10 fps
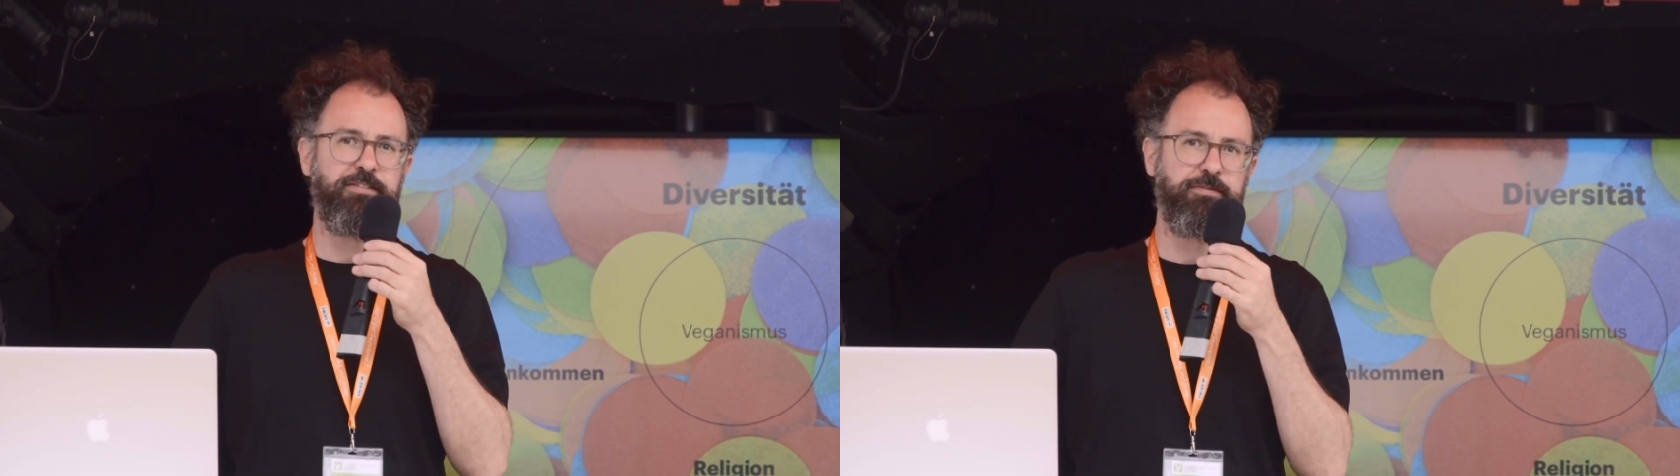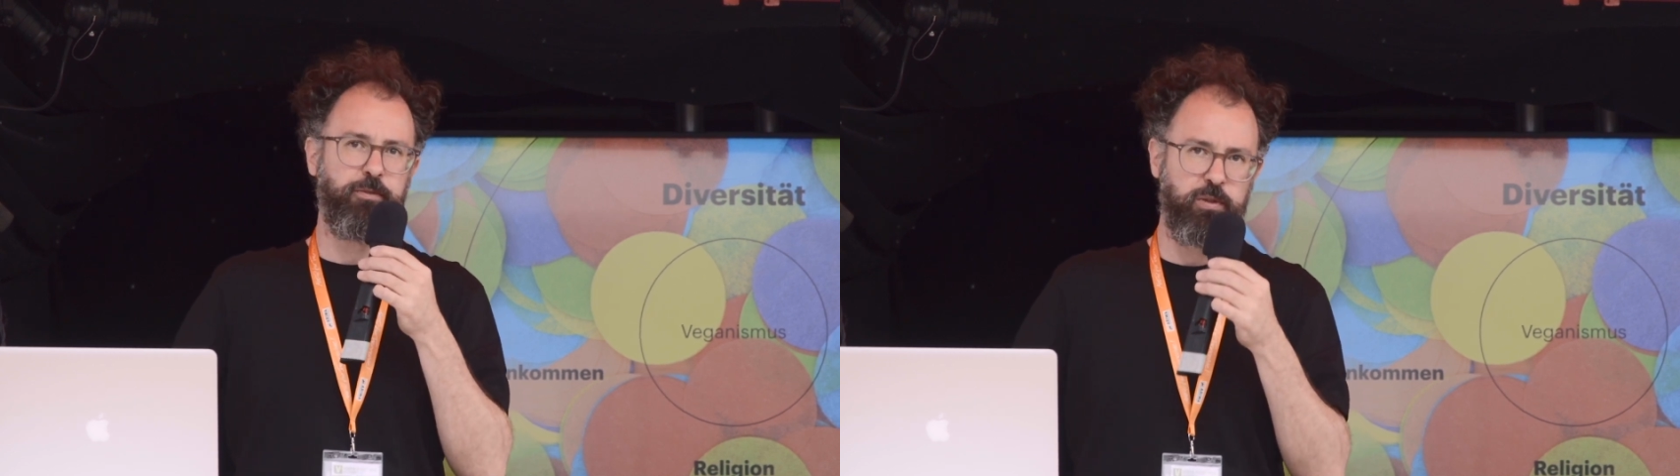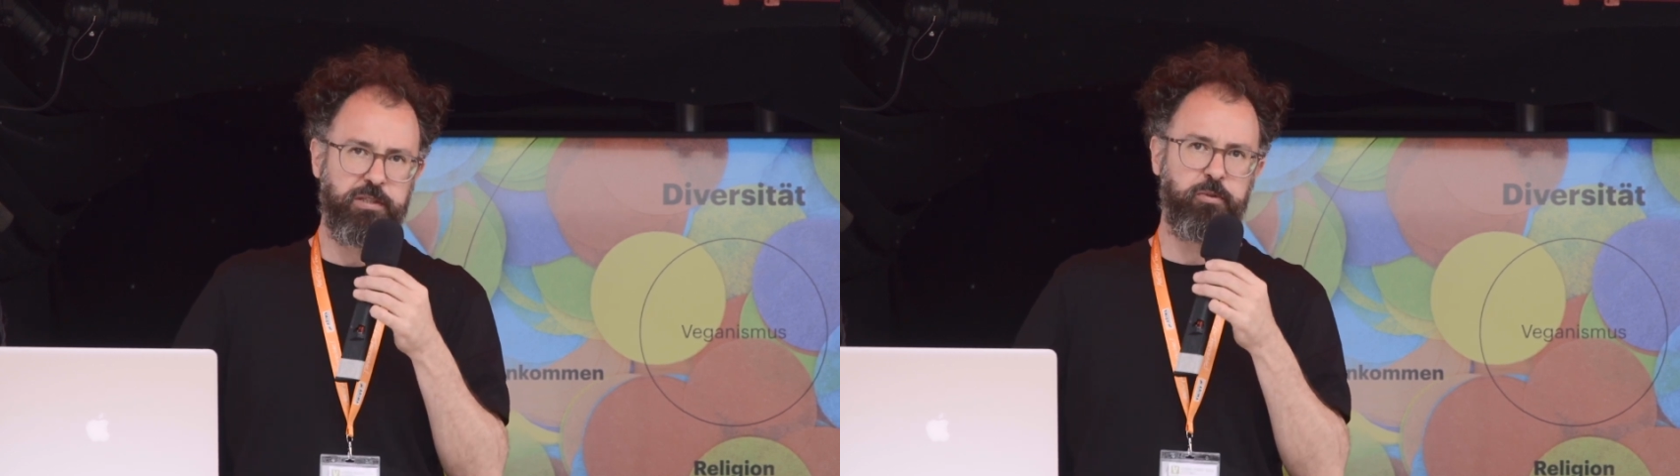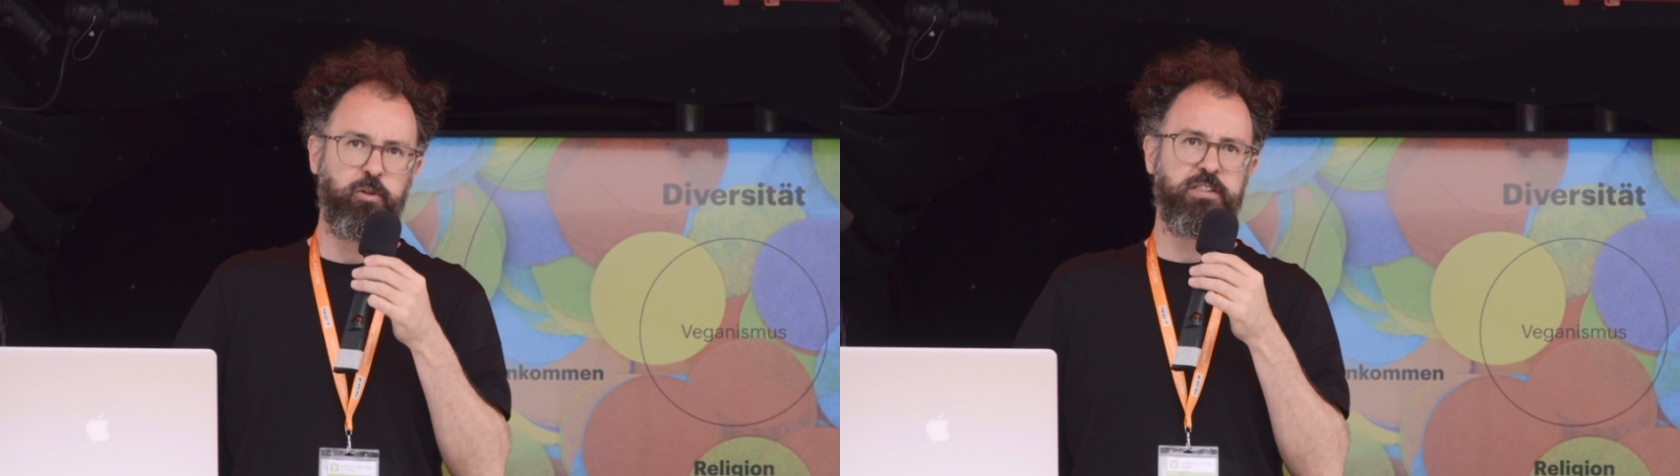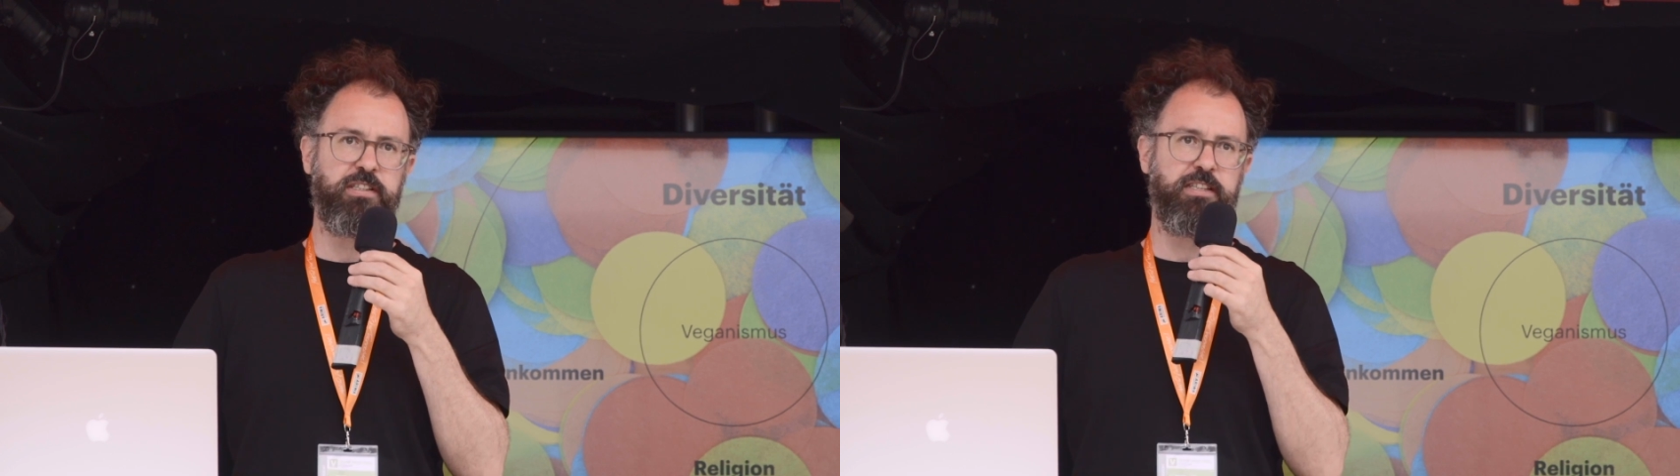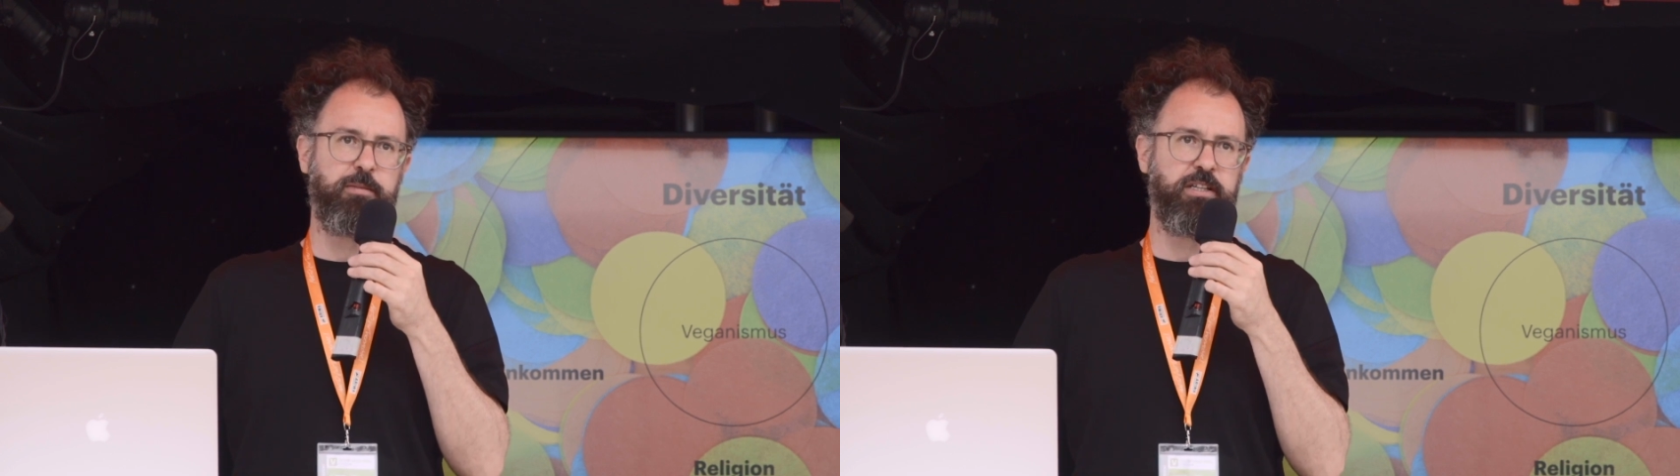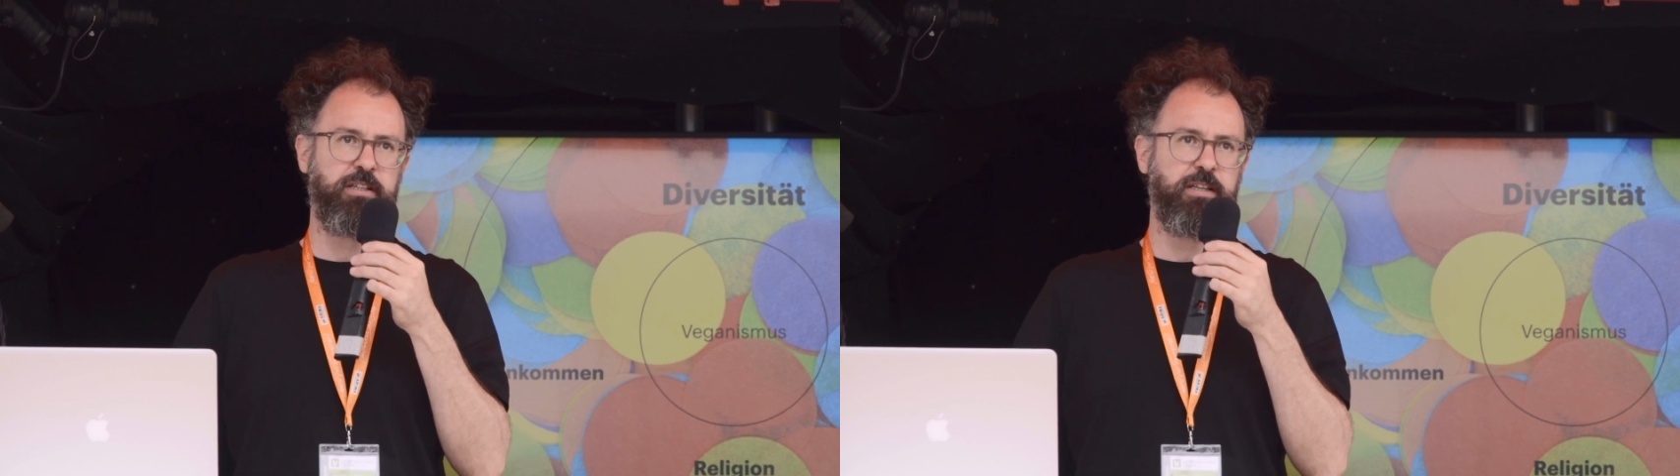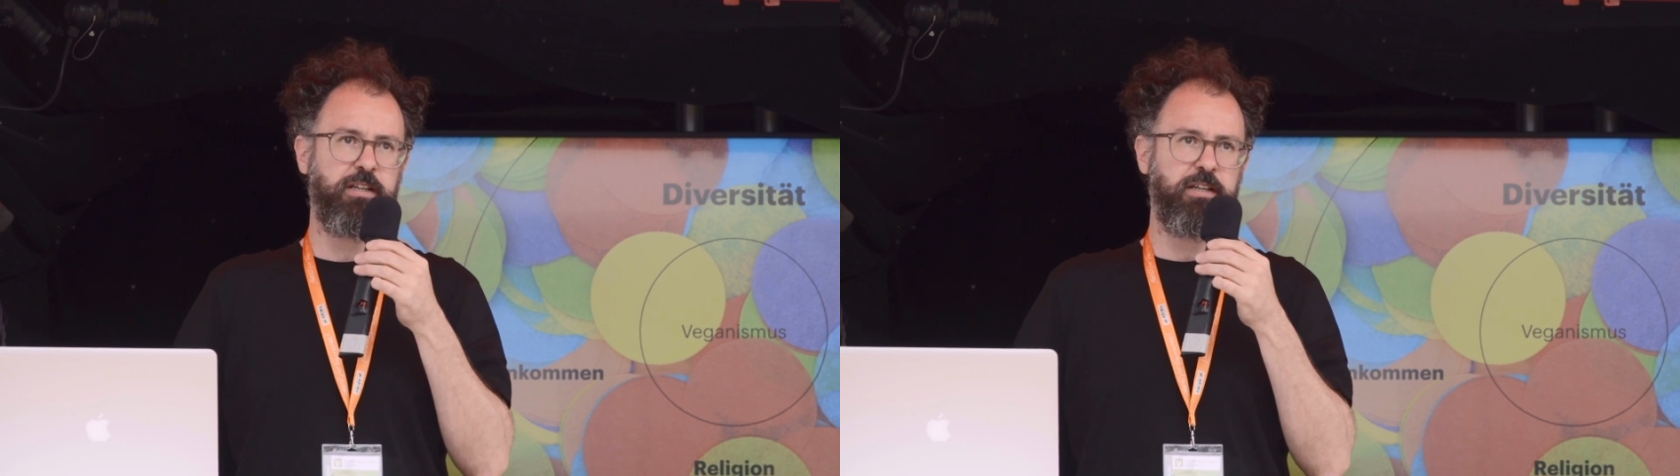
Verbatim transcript: Für uns bedeutet es aber,